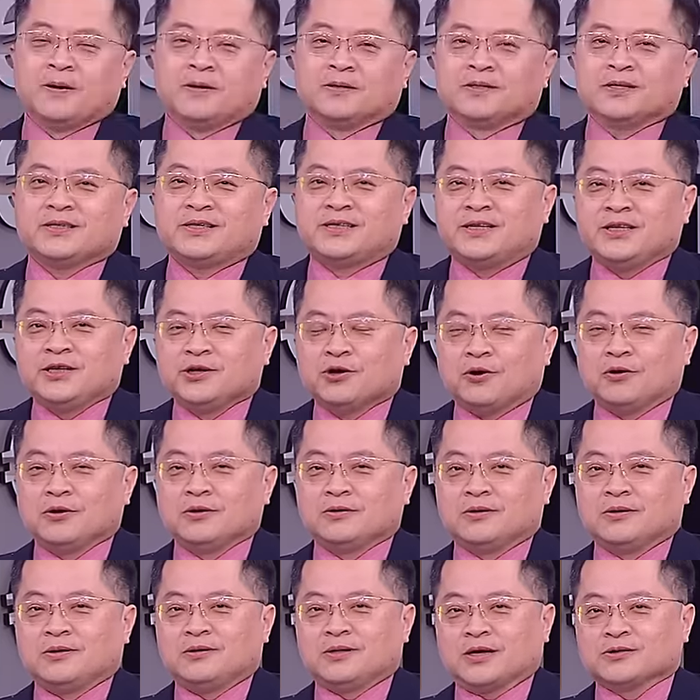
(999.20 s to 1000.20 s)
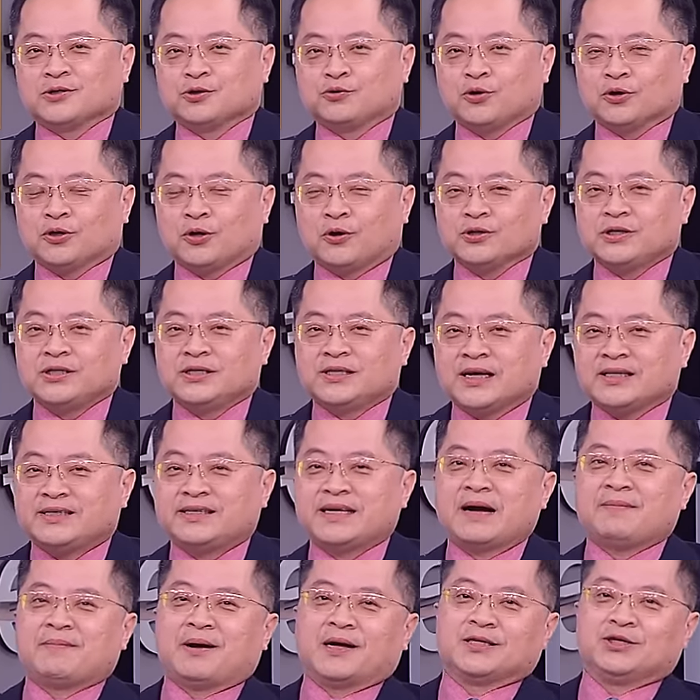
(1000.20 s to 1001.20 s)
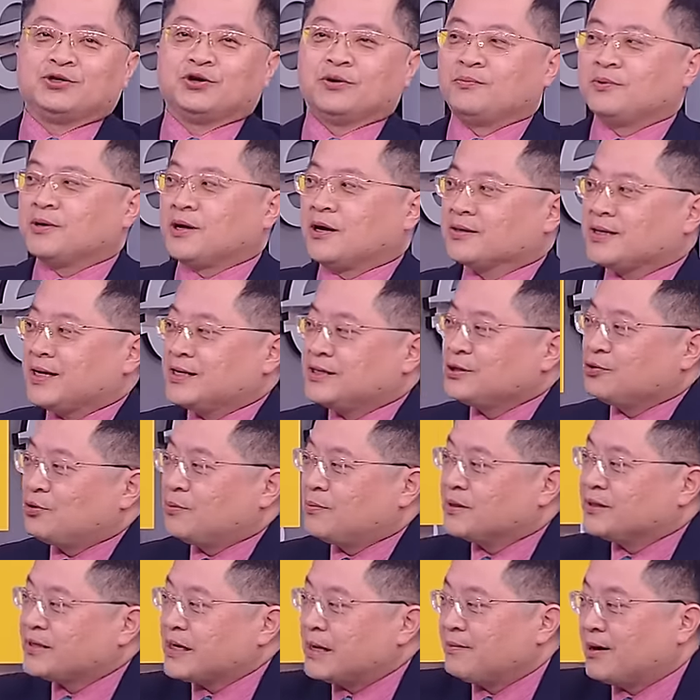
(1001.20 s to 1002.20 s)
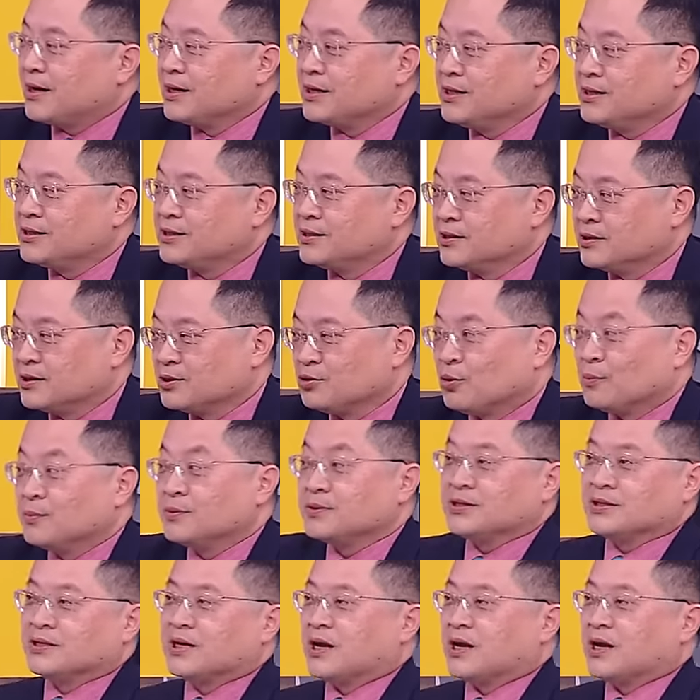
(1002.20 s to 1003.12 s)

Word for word: 这奇宏老实说，投信在加码机会不高，但是会不会加码立志？ 这我不知